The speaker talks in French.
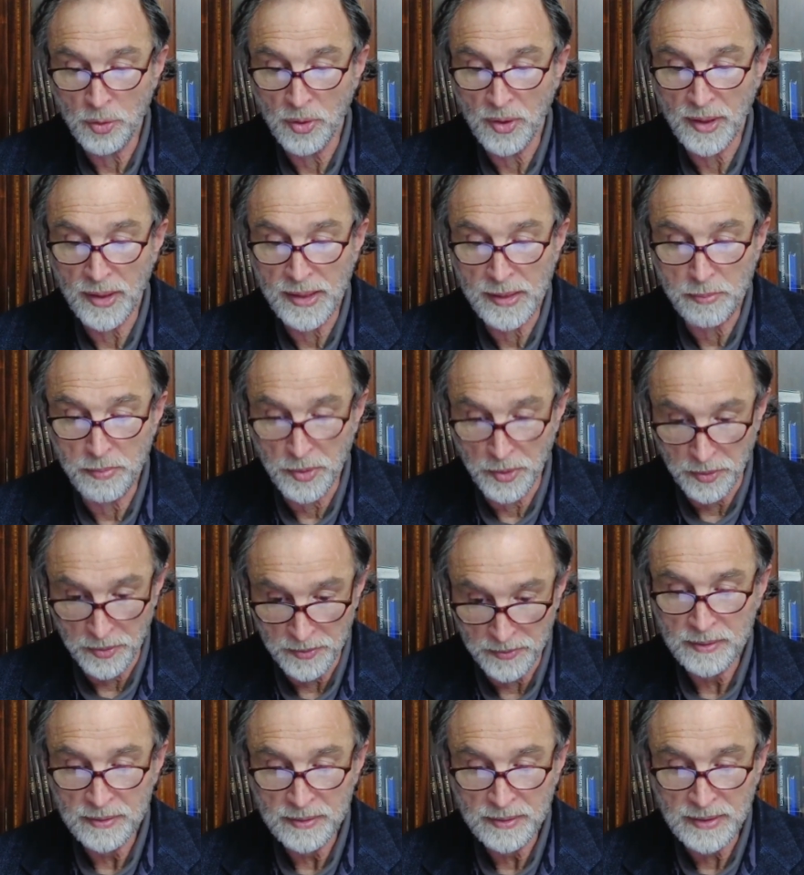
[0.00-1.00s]
Libo,
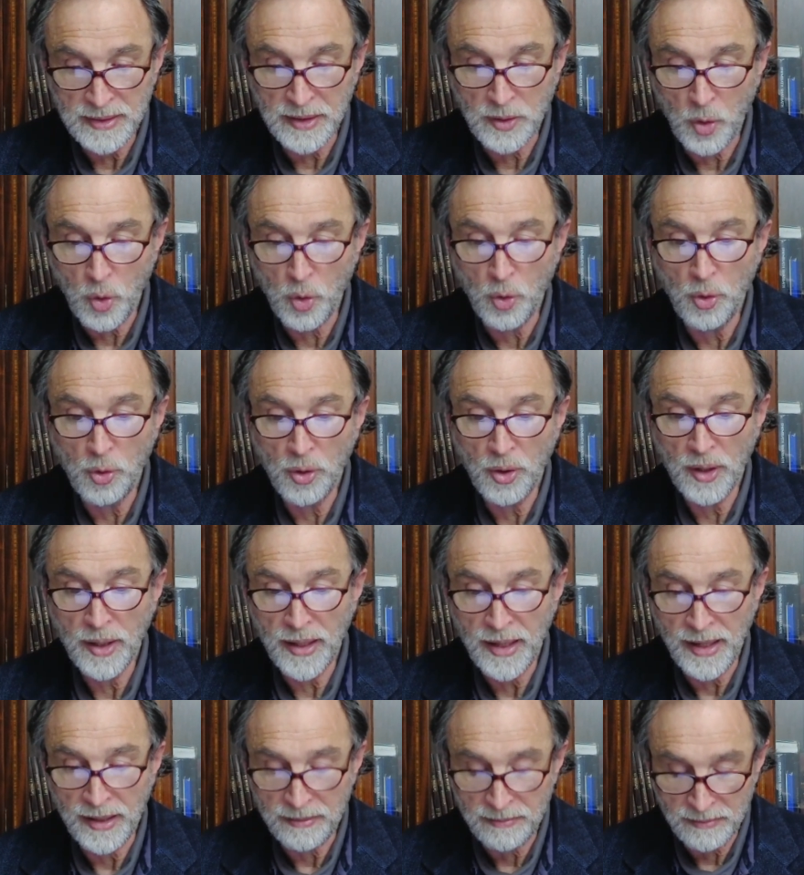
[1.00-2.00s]
Tikrou
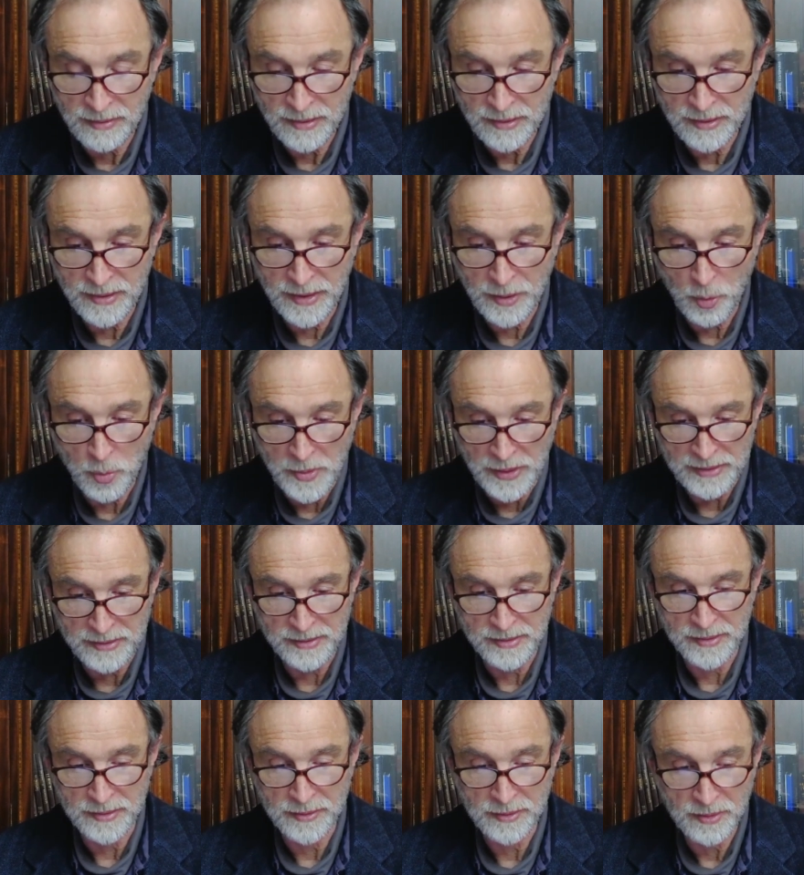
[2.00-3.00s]
et
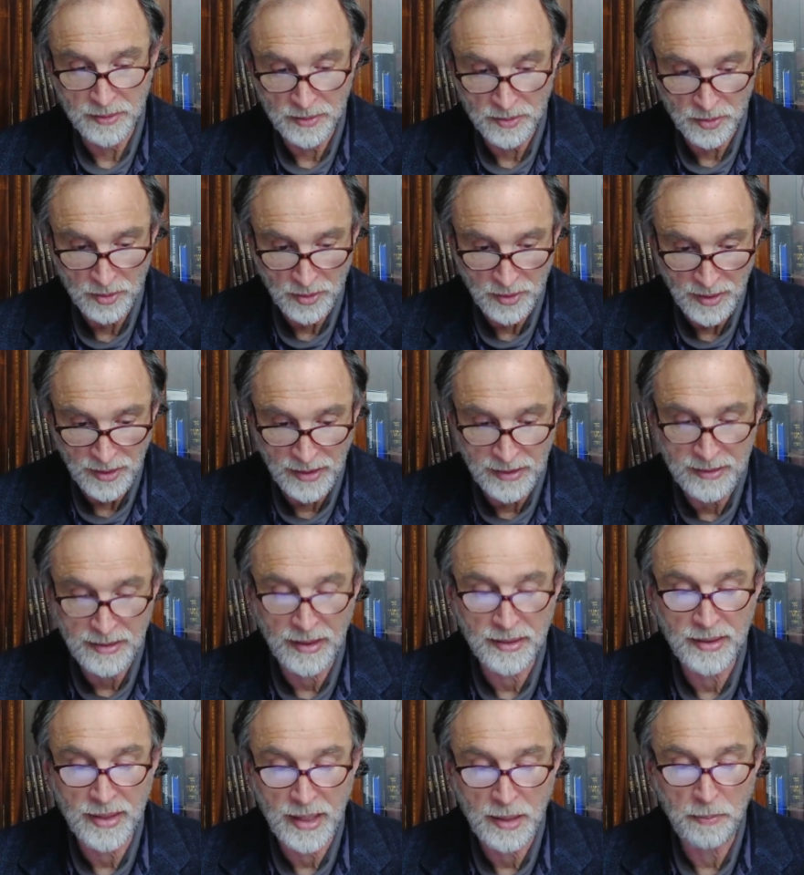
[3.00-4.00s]
Terumati.
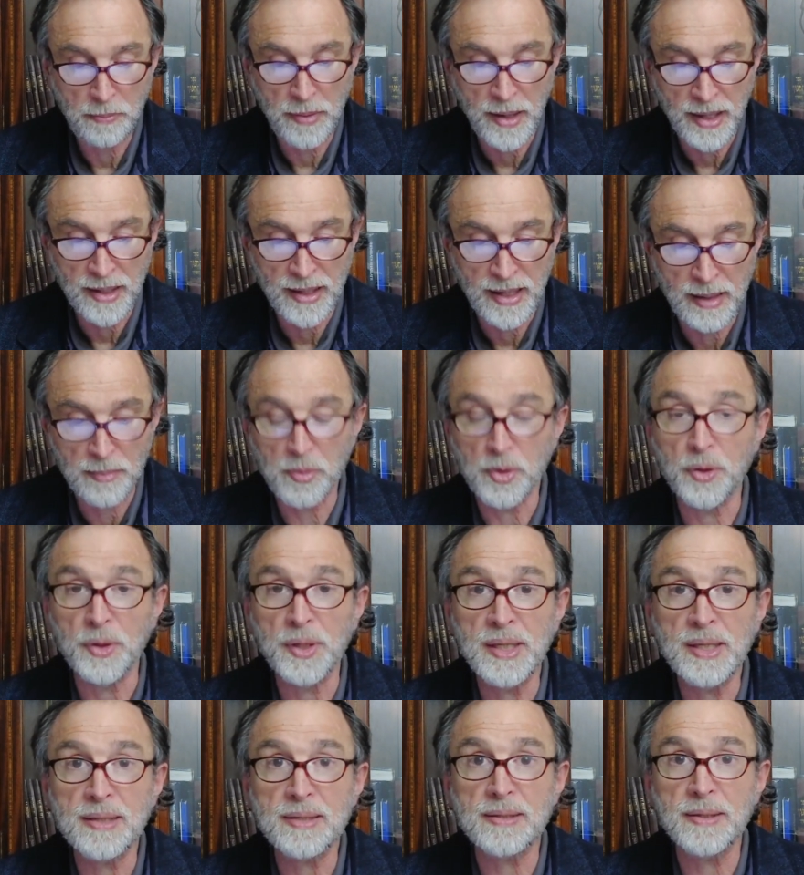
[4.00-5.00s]
L'Éternel parla à
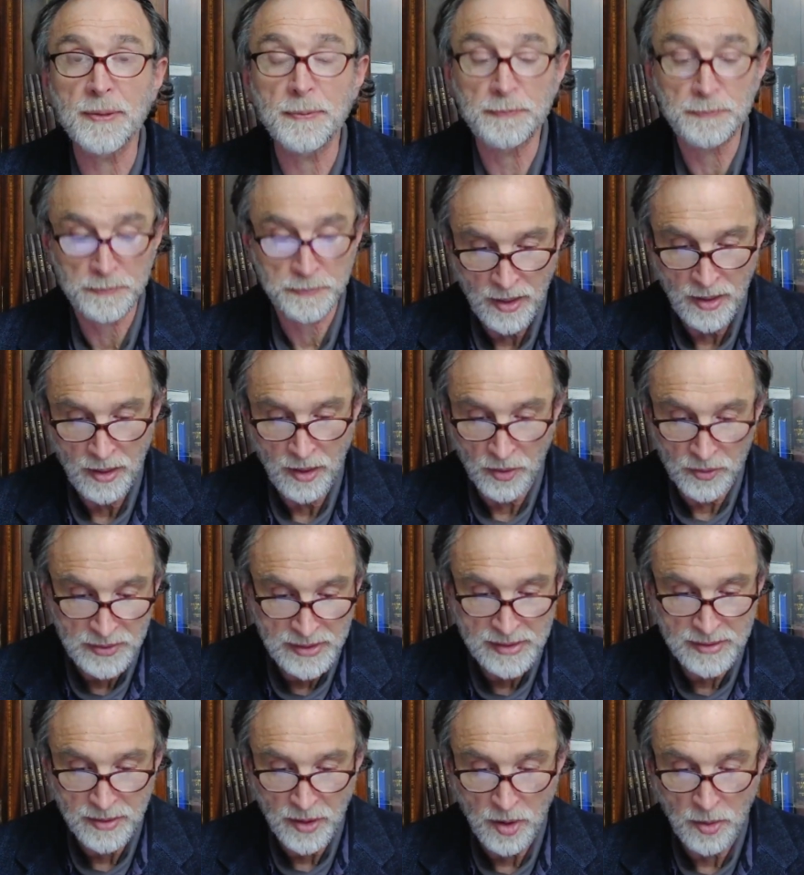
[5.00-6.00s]
Moïse en
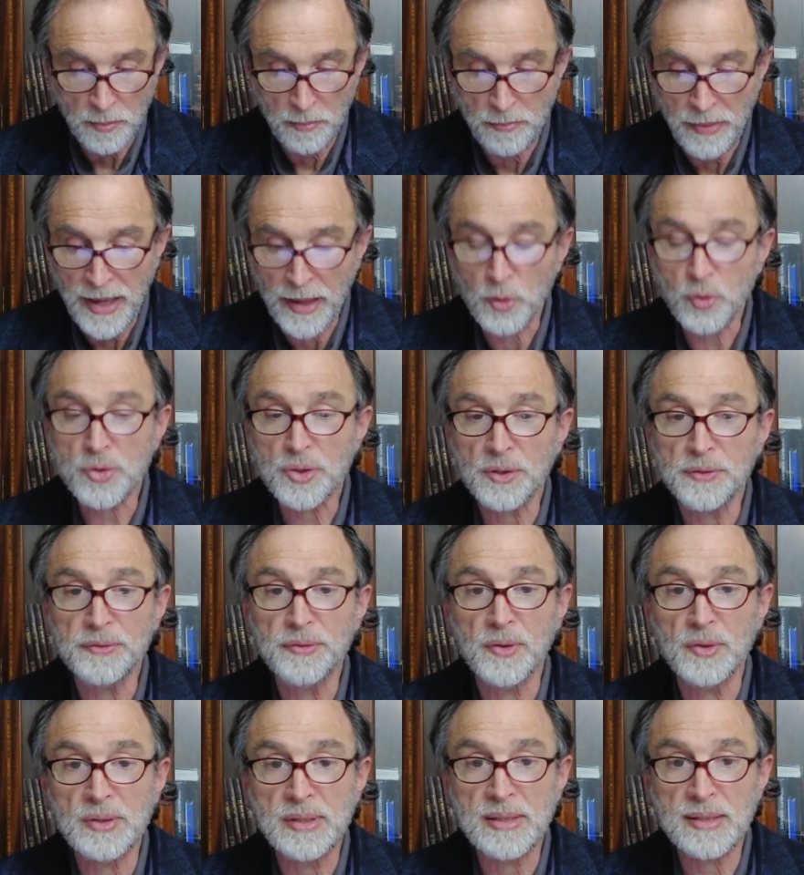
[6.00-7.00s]
disant Parle aux
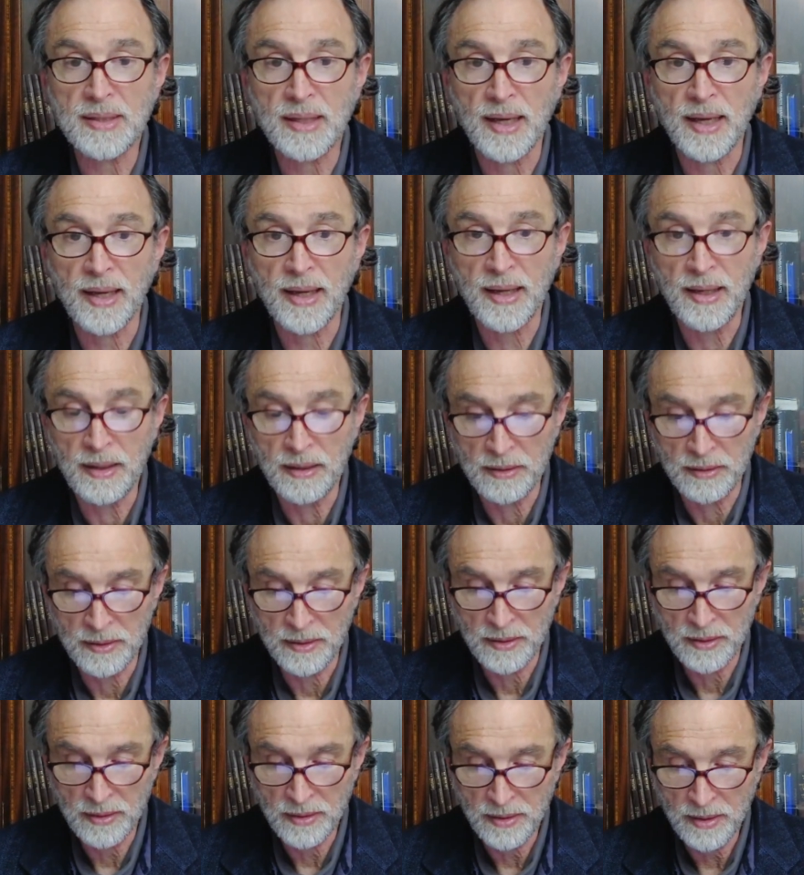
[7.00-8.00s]
enfants d'Israël
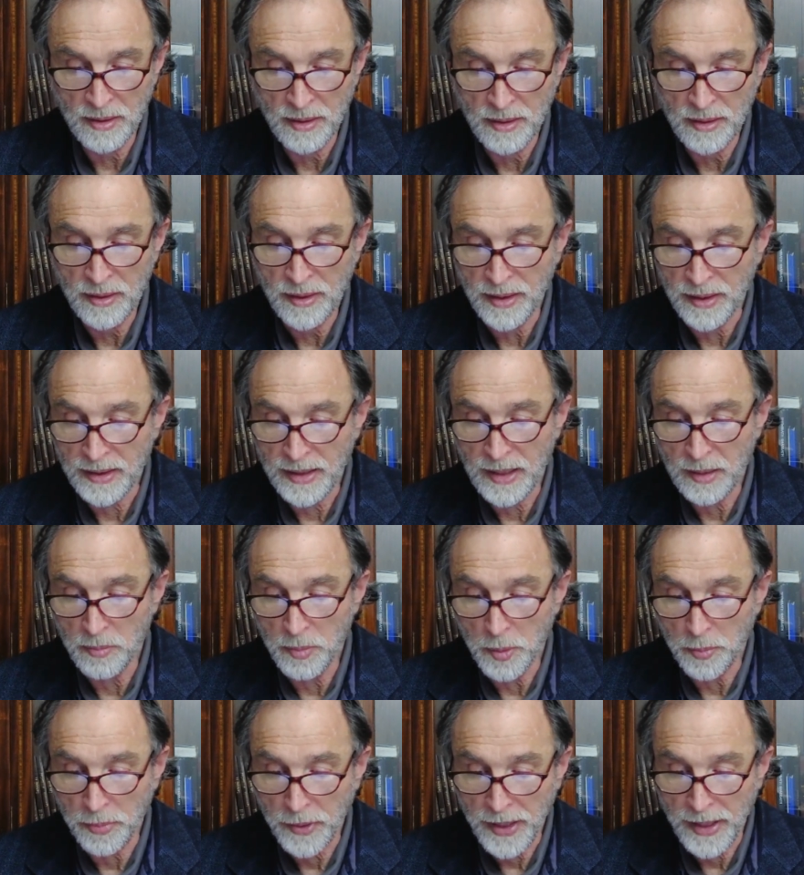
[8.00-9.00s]
et qu'ils
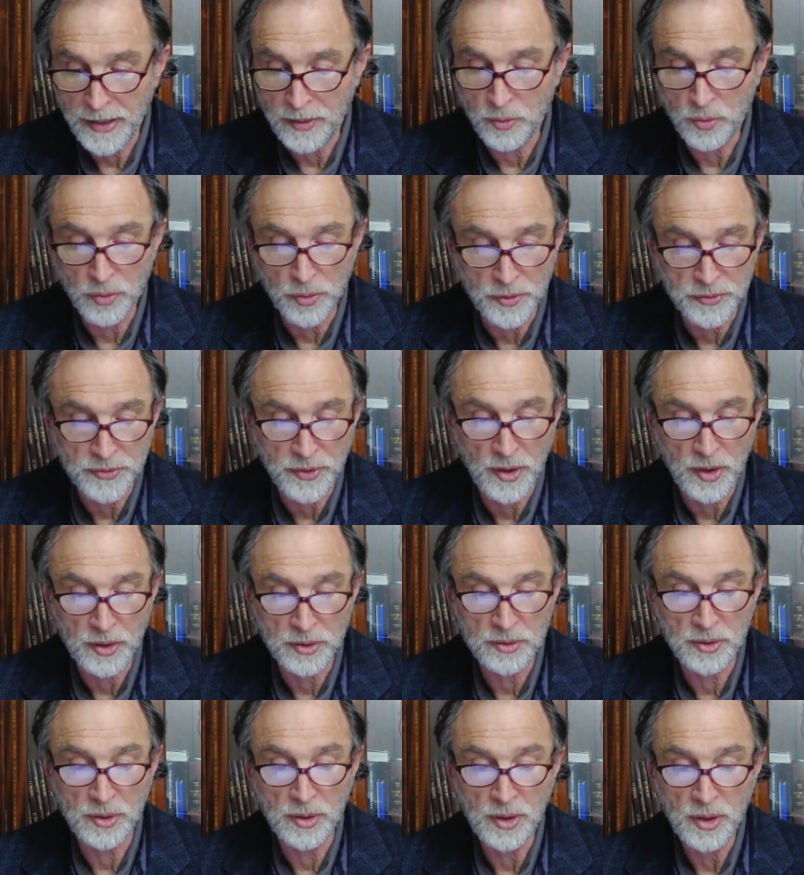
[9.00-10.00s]
me prennent une
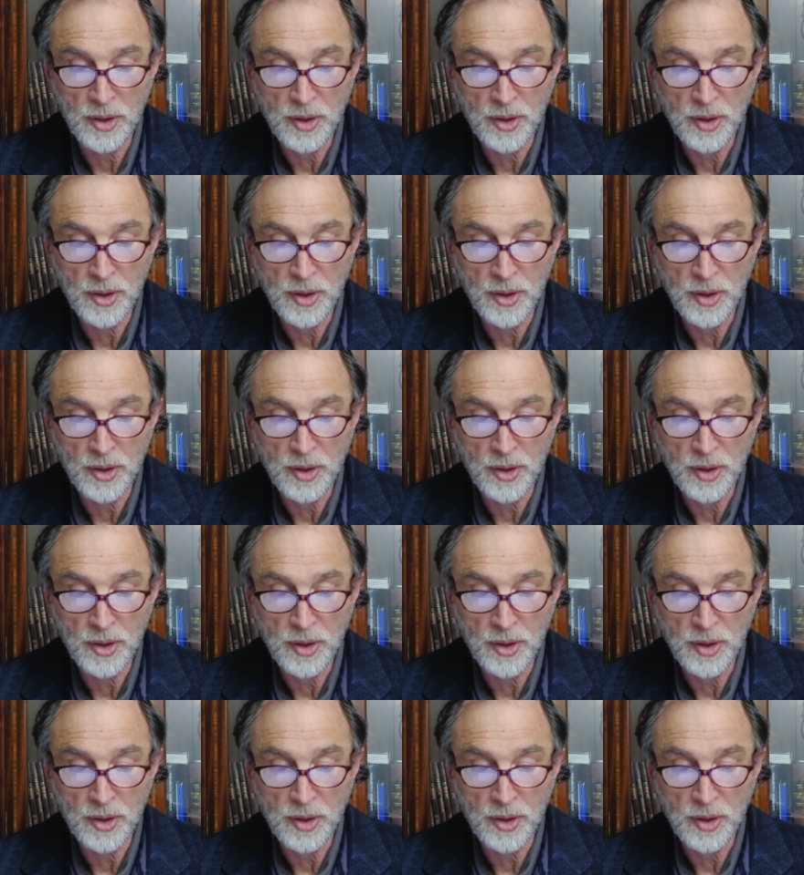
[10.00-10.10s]
offrande